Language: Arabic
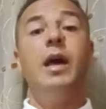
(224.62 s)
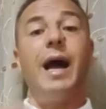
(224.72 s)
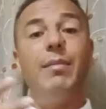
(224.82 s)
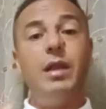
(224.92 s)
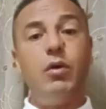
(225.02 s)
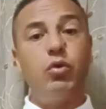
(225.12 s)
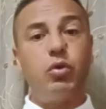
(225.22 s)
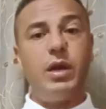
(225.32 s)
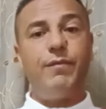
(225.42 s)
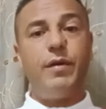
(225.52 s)
عمناول
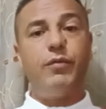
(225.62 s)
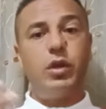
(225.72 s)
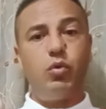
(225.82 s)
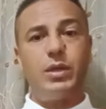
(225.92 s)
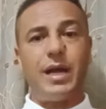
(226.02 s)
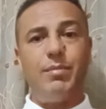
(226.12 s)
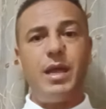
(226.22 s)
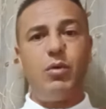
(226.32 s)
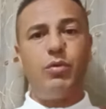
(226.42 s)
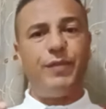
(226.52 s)
كنا فافوري
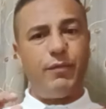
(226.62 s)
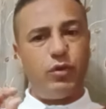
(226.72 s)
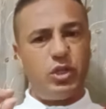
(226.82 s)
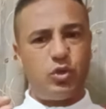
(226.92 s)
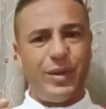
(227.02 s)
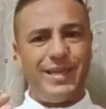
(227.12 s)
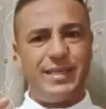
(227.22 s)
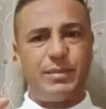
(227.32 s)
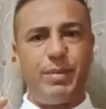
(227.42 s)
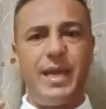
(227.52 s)
وتعمناول فافوري شوي
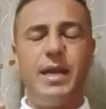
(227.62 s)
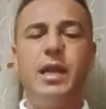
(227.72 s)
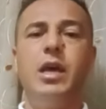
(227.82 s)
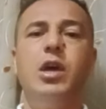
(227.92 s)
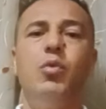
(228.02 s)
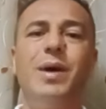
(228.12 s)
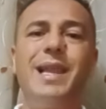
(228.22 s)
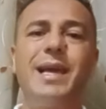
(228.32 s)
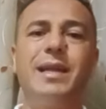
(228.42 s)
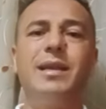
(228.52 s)
نسبيا
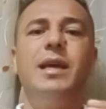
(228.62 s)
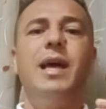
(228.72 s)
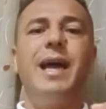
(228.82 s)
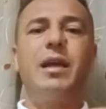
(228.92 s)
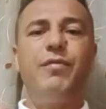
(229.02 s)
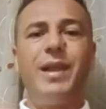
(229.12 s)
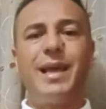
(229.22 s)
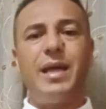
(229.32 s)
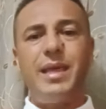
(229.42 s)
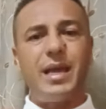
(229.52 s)
ولكن
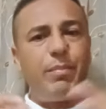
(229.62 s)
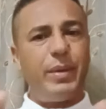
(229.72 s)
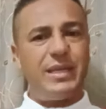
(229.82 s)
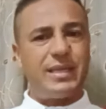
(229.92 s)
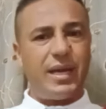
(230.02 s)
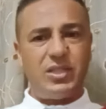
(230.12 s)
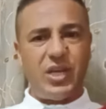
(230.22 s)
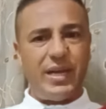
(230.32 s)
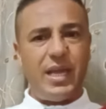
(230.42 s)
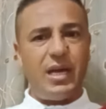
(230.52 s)
الفارق هذاك بريسك
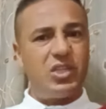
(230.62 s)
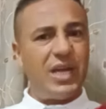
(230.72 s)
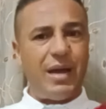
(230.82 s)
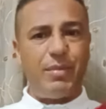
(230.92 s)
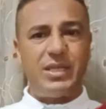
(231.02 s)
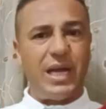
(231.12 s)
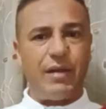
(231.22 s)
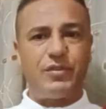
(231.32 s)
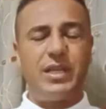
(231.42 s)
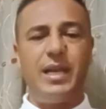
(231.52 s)
رجعناه رجع مانيش
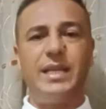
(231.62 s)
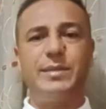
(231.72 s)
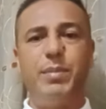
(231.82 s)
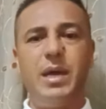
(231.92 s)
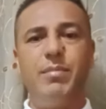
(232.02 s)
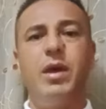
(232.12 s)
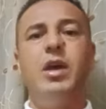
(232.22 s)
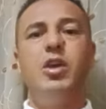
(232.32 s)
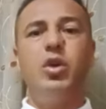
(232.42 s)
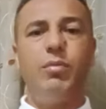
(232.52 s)
عارف شنو الاسباب
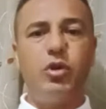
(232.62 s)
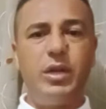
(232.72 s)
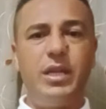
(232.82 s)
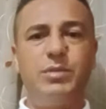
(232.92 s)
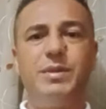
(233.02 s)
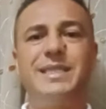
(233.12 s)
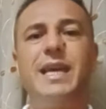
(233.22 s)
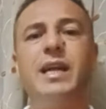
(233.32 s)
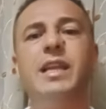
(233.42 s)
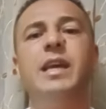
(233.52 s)
يمكن النجم
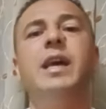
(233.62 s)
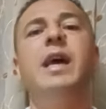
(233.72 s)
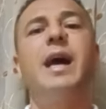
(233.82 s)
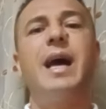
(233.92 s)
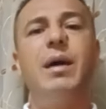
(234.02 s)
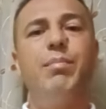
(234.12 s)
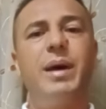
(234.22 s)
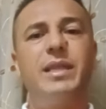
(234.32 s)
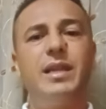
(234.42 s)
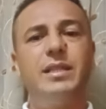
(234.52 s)
الساحلي قام
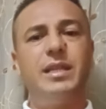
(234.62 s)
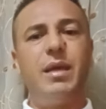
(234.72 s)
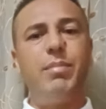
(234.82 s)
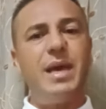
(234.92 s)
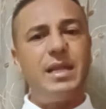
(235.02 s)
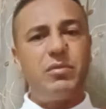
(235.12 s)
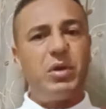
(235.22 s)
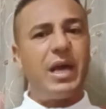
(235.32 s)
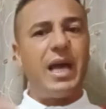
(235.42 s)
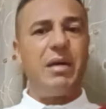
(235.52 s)
بعض الانتدابات
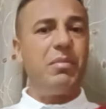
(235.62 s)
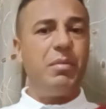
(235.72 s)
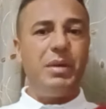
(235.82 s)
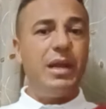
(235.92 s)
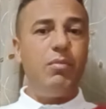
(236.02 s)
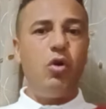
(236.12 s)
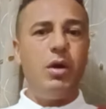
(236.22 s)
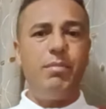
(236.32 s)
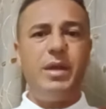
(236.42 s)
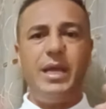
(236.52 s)
ولا قام من
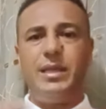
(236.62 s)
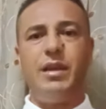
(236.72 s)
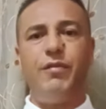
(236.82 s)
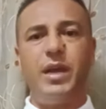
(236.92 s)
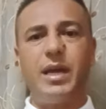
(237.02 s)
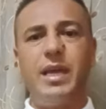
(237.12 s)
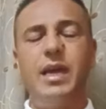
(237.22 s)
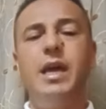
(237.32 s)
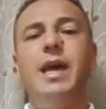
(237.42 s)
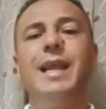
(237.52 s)
المهم النادي الافريقي
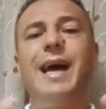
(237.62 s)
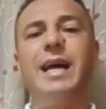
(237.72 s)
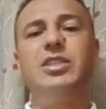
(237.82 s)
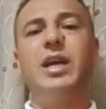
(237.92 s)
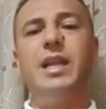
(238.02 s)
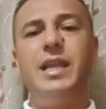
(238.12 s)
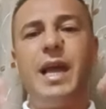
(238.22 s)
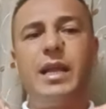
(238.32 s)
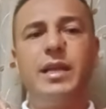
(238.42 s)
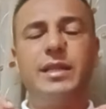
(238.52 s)
الحاجه اللي
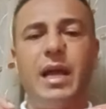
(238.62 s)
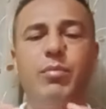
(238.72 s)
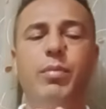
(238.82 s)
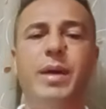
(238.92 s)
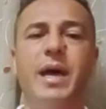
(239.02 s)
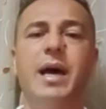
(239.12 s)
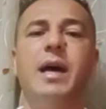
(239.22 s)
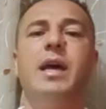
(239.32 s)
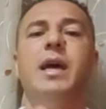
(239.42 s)
احنا نطالبوا بها